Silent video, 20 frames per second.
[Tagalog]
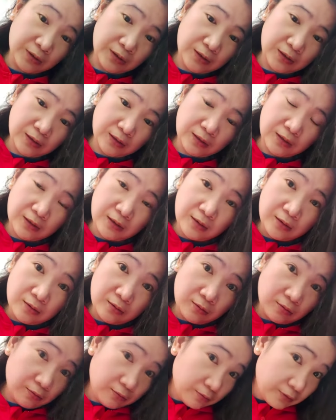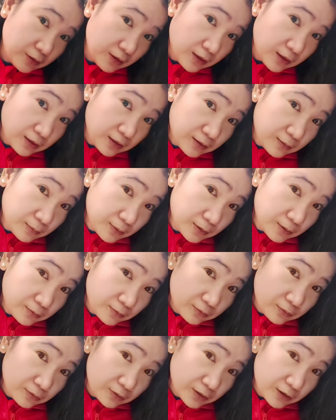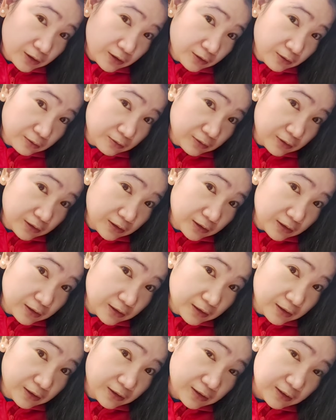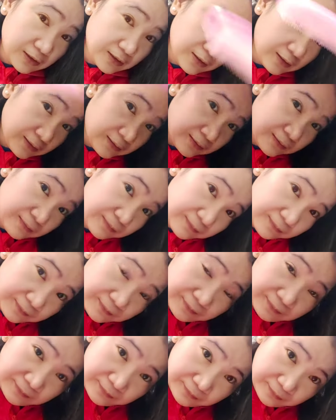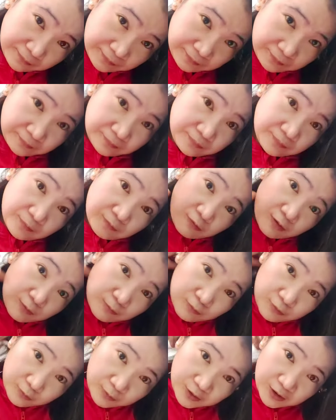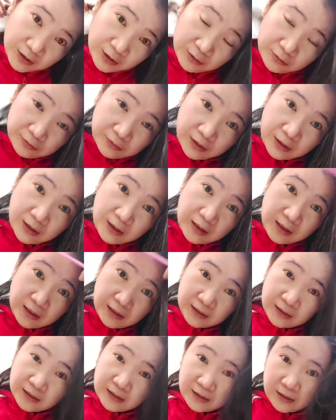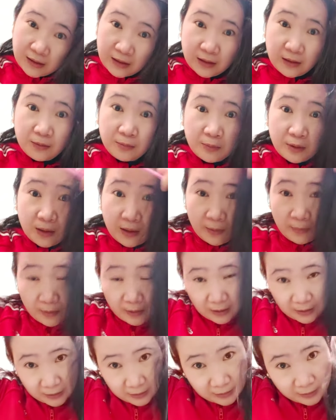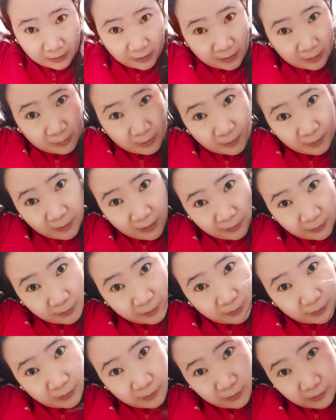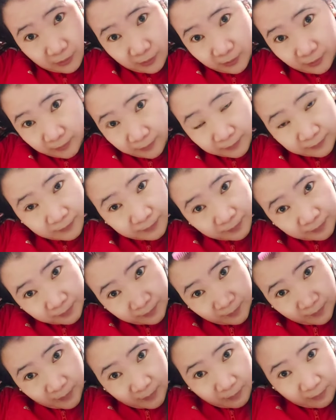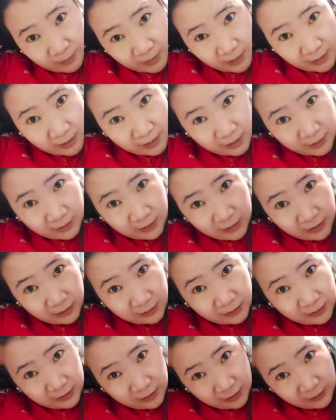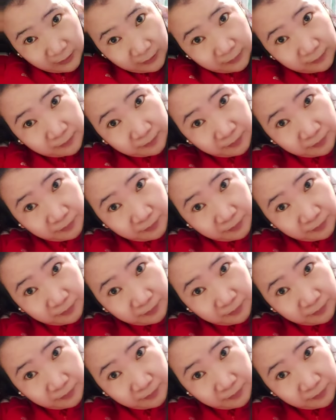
Kaya, okay lang na panoorin nyo. Ayan, ganyan. Huwag mo masyadong tagalan kasi may chemical din kahit paano yung vinegar natin.